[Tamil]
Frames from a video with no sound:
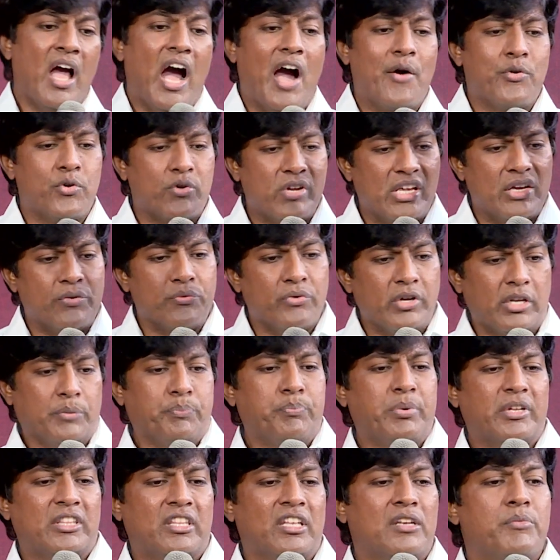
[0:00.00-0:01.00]
அவருடைய
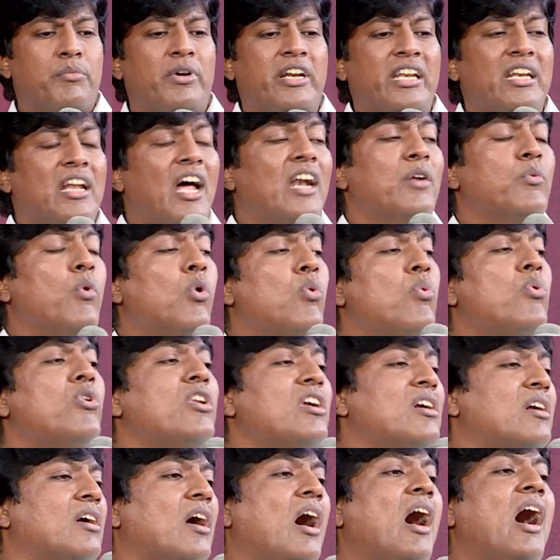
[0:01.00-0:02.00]
விருப்பத்தின்படி நான்
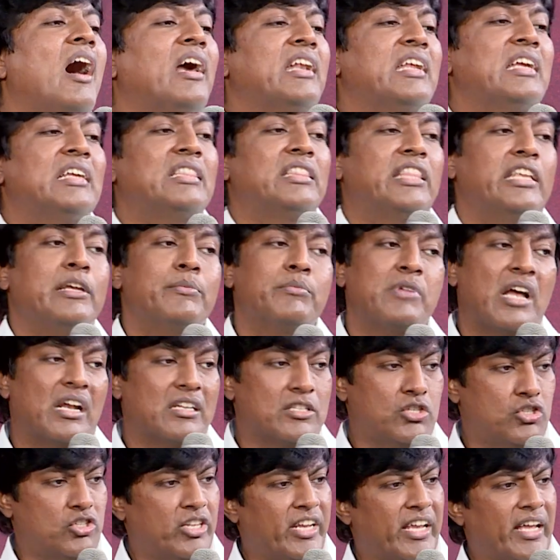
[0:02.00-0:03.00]
ஒவ்வொரு காரியத்தையும்
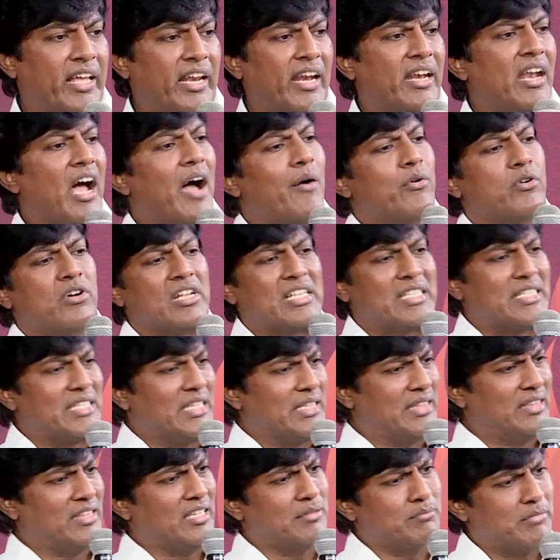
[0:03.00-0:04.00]
நான் செய்கிறேன் அவருடைய
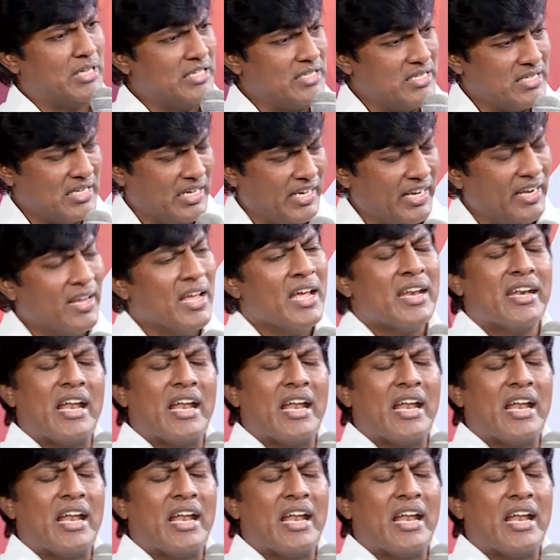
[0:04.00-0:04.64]
சித்தமன்றி